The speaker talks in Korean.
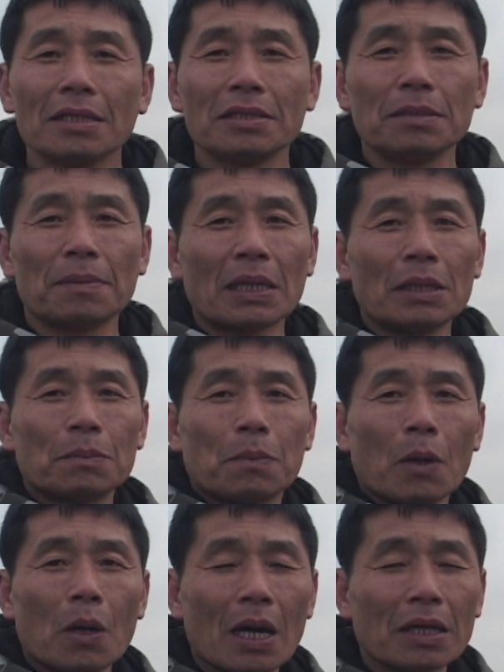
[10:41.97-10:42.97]
집안을
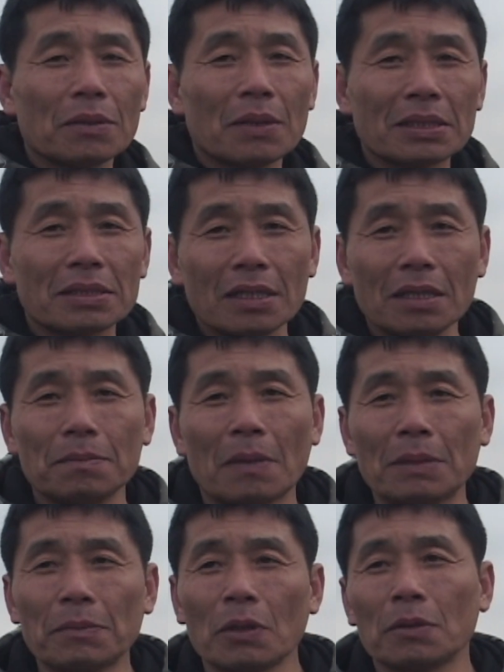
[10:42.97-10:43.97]
보호하기 위해서 이
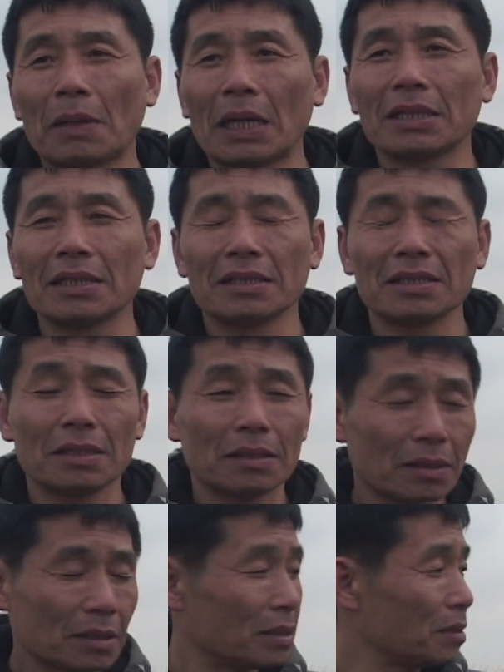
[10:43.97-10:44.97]
말목을 박은 그,
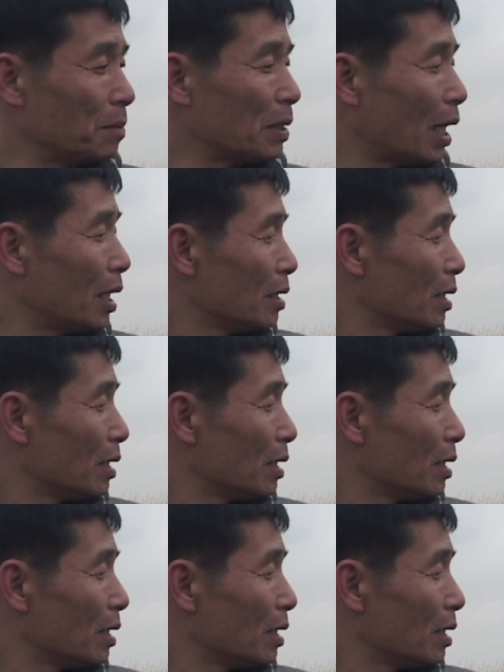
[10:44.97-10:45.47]
것입니다.